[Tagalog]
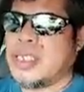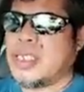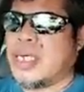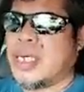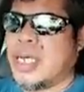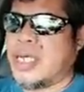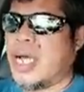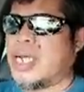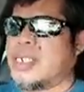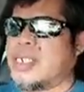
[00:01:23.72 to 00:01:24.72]

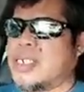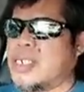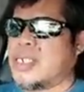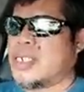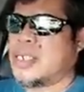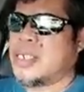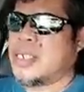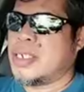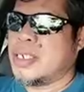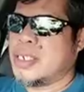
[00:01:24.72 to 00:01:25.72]
ayan
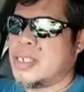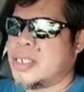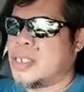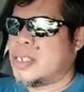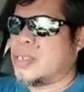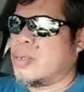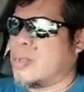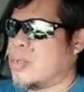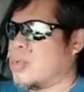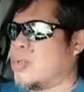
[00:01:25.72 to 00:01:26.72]

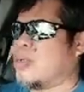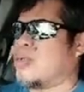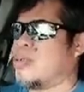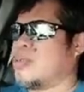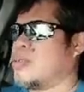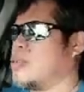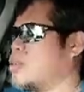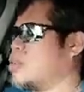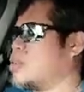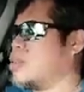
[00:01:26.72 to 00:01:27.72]
so
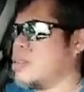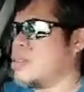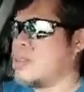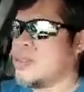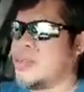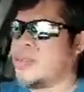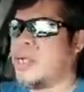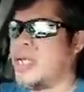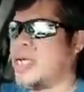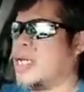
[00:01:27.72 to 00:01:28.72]

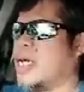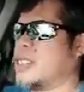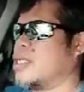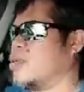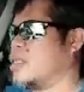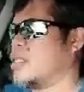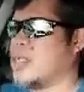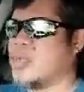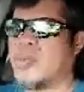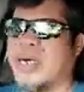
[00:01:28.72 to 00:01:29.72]
balikan natin yun kasi
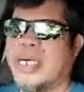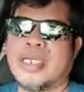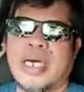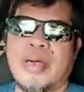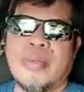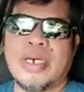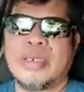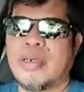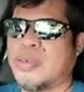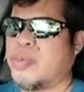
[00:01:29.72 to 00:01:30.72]
kumain lang tayo mga
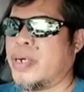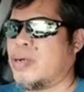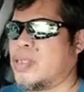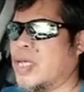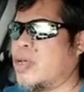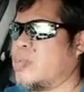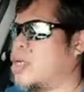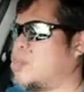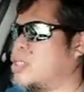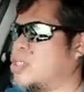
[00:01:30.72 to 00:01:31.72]
trops so mayroon tayong mga
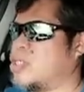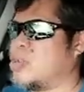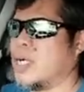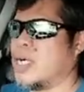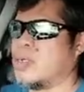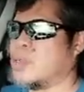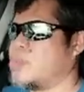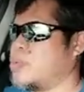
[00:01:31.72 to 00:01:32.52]
video mga trops